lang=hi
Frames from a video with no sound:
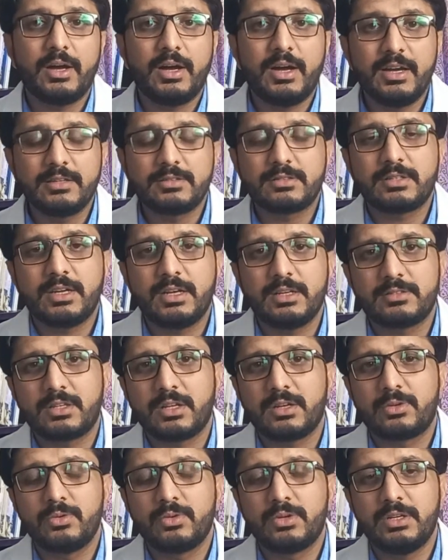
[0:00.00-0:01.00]
और आहिस्ता
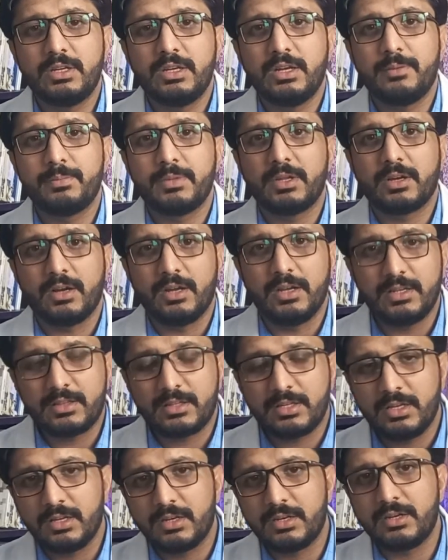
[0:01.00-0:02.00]
आहिस्ता क्योंकि ये हमने
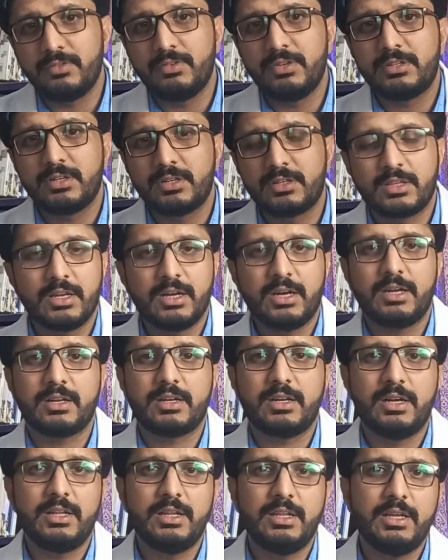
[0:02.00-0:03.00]
गलत रविश इख्तियार
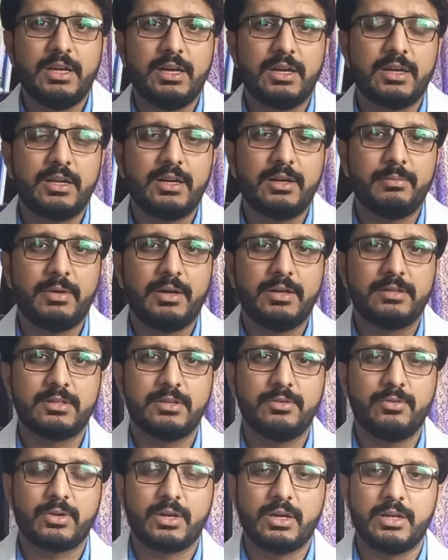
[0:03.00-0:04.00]
कर लिया अगर हमारे
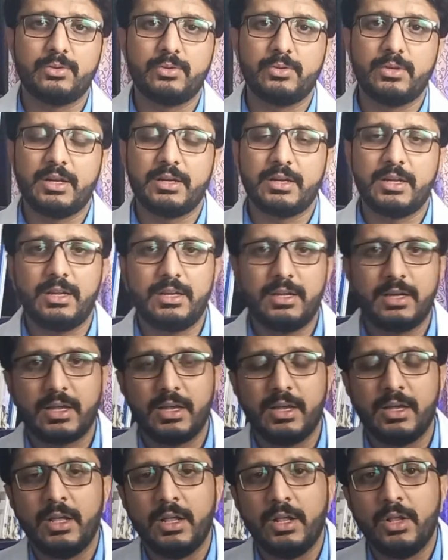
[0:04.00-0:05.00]
से वो कैनूला ना
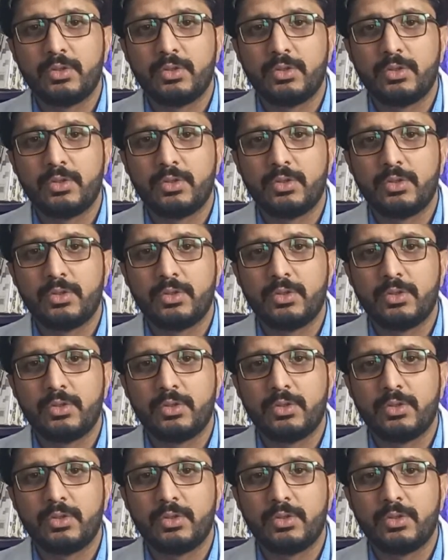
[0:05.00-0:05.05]
लगे